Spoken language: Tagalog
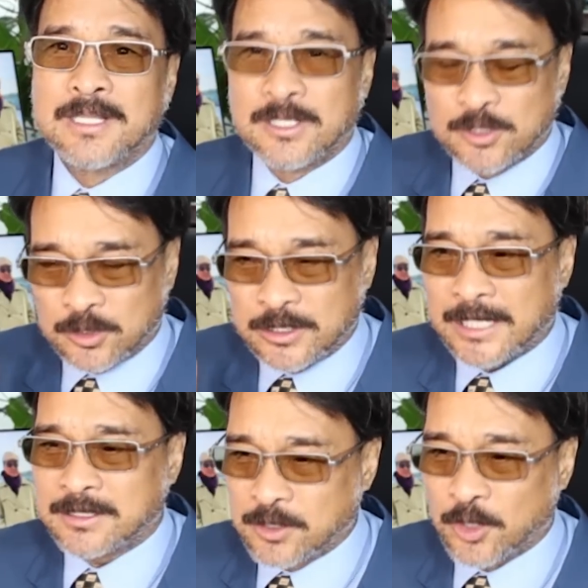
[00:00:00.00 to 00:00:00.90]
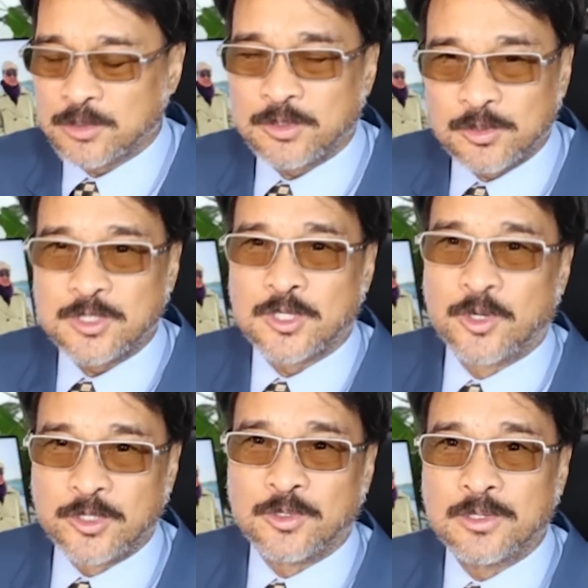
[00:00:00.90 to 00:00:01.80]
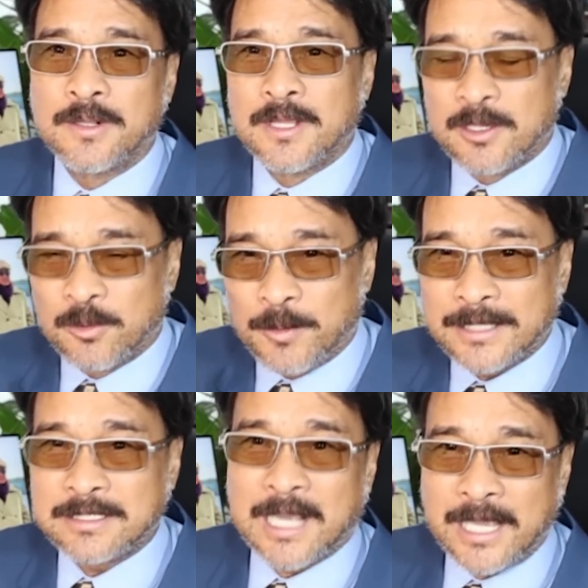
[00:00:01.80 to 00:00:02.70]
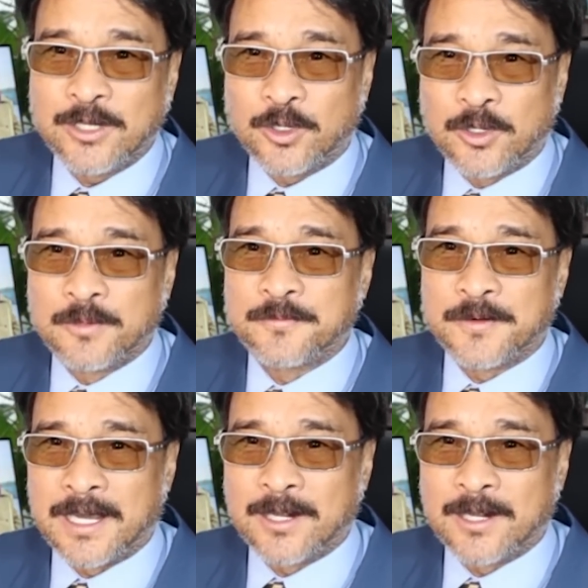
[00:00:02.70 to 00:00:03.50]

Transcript: So that goes to show you what kind of uh,